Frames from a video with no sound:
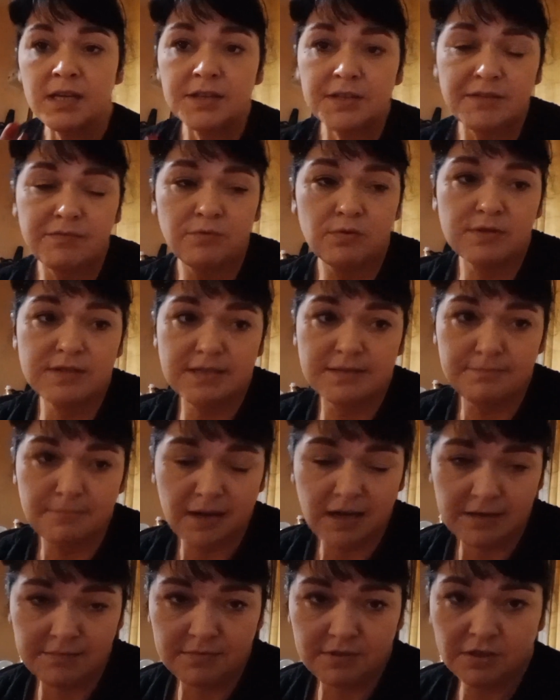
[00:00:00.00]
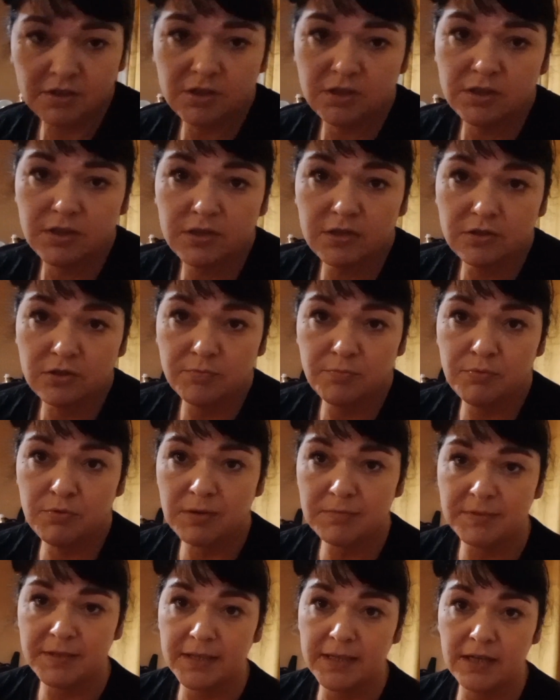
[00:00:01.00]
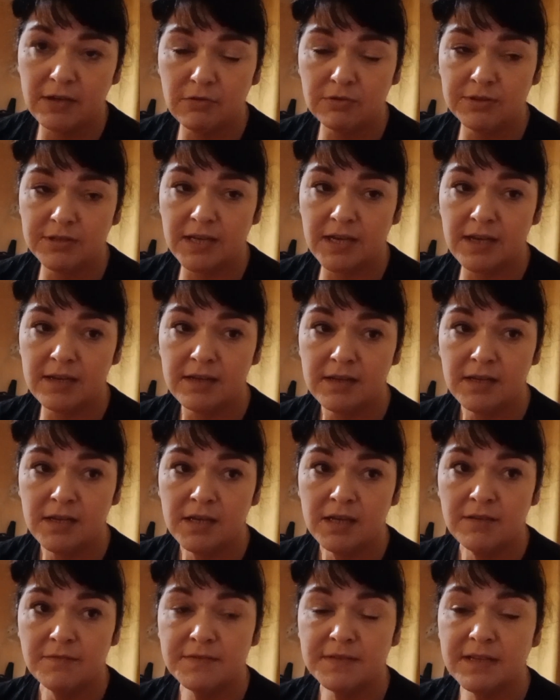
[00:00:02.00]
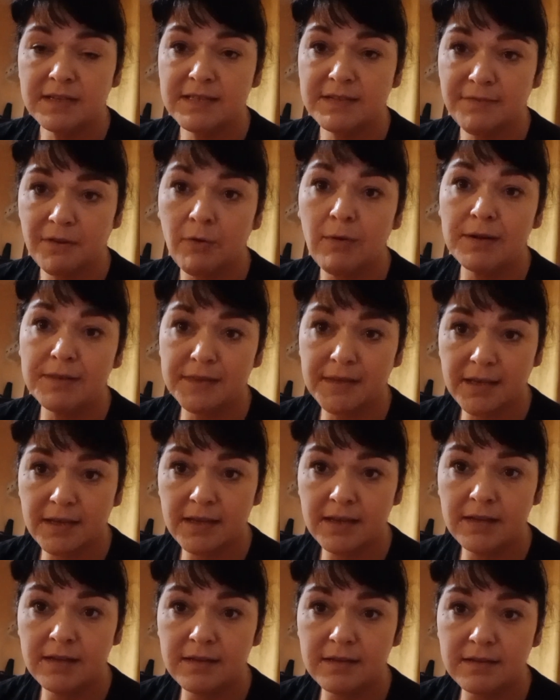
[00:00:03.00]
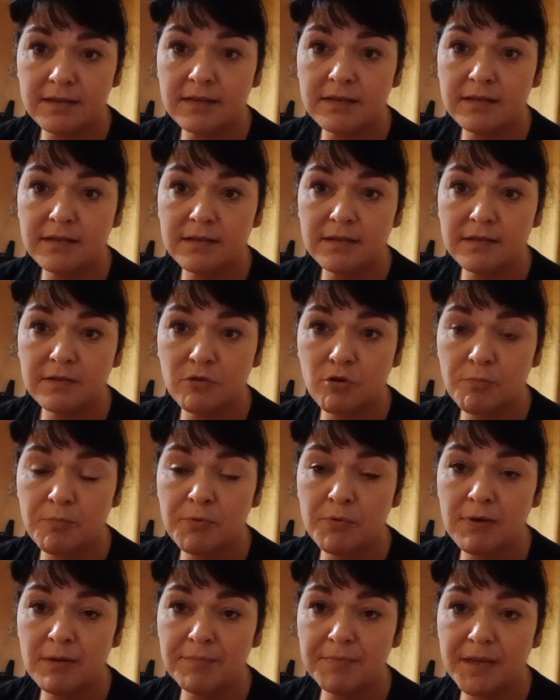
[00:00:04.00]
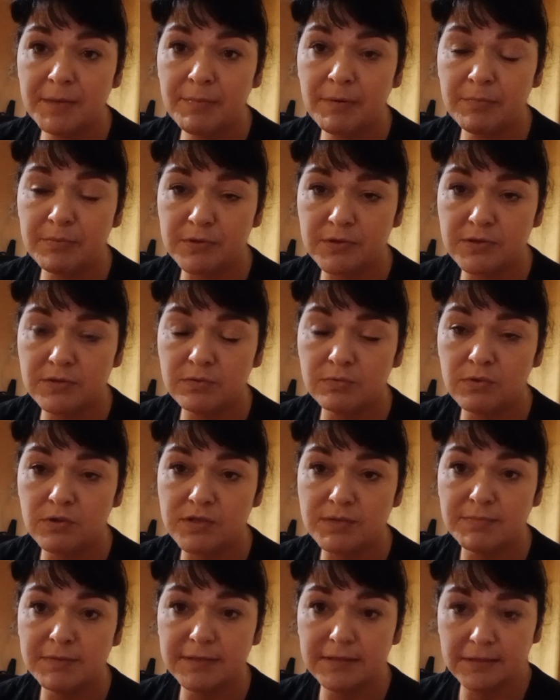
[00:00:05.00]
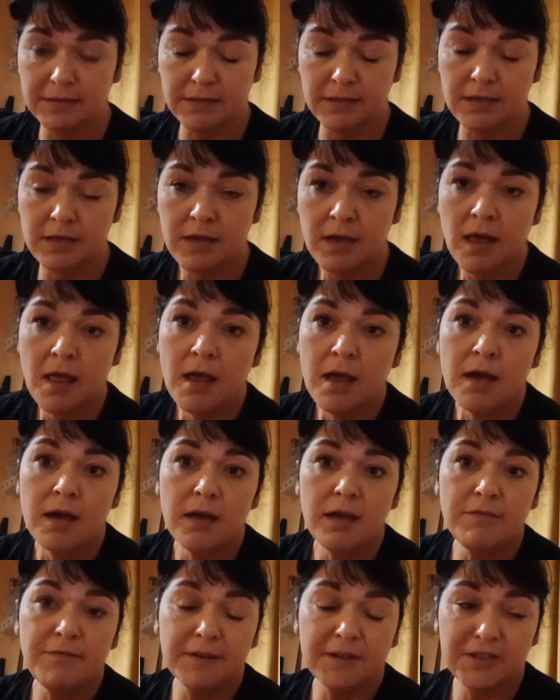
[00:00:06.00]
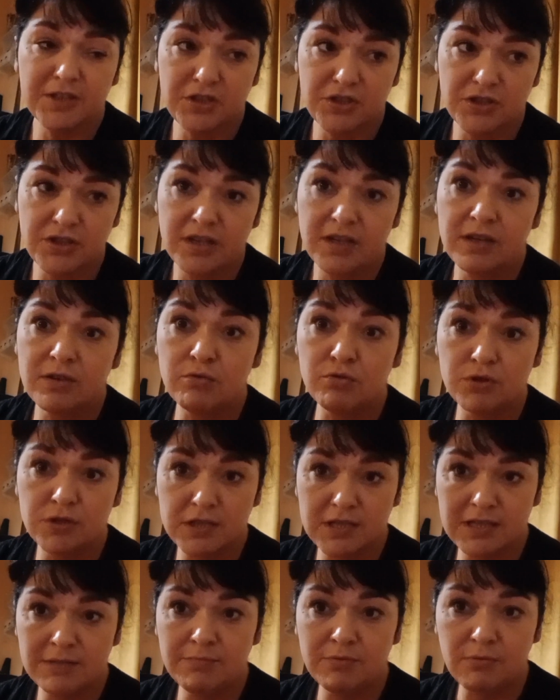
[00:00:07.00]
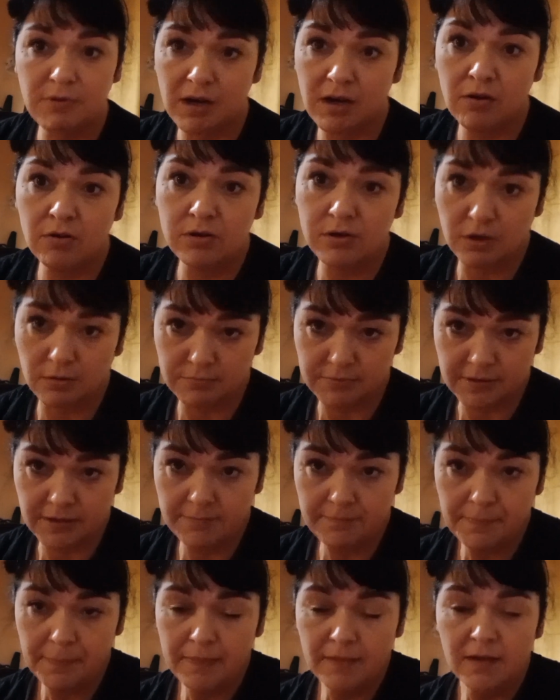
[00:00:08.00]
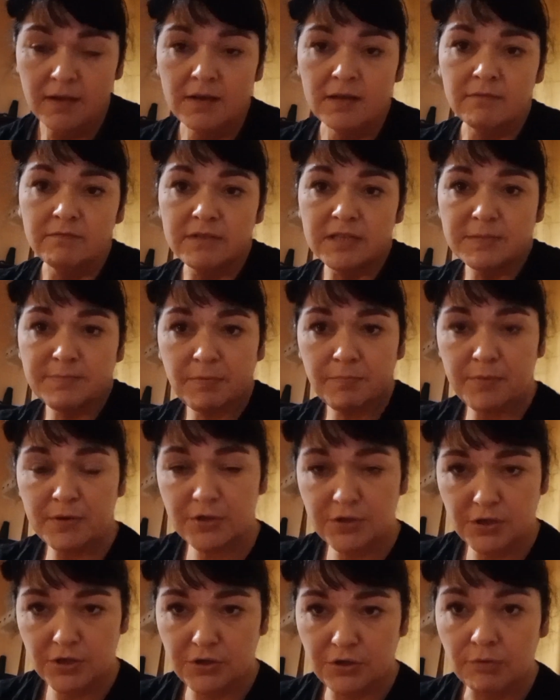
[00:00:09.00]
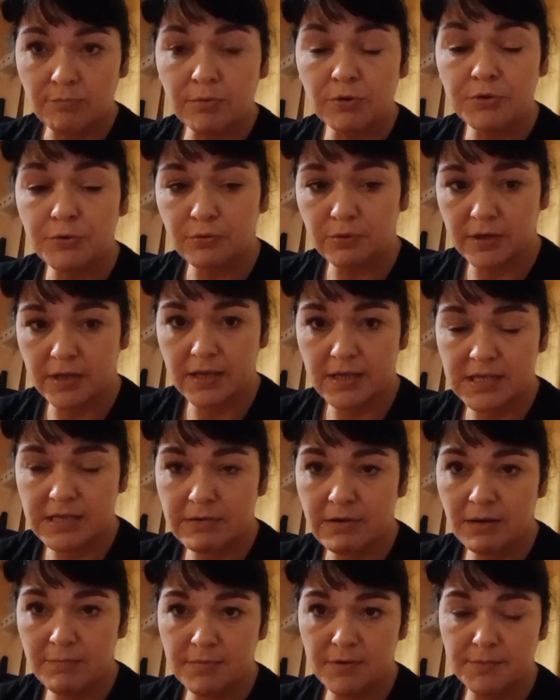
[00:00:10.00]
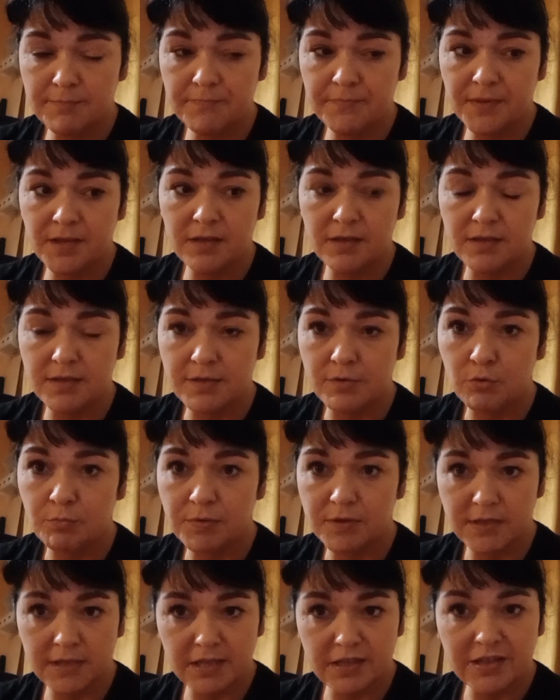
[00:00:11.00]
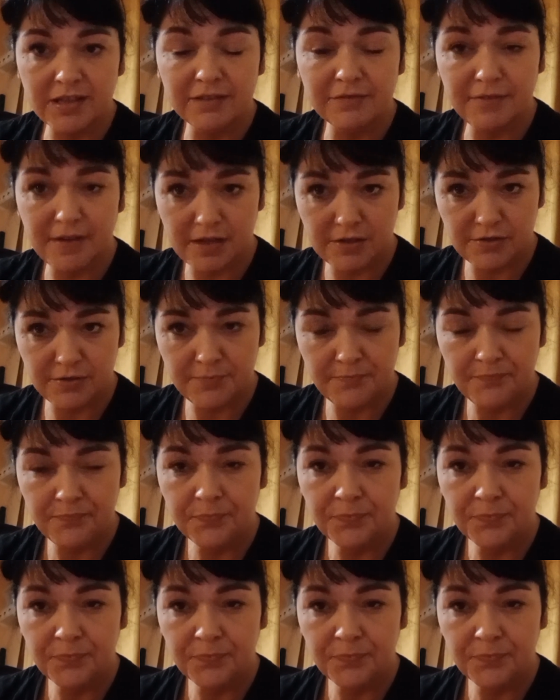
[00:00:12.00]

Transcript: te włosy mam i robiłam tak, jak ona wskazywała te, yy, kupiłam te po prostu kosmetyki i faktycznie różnica była ogromna. Więc po pierwsze to, po drugie chciałabym y, się skupić też na twarzy.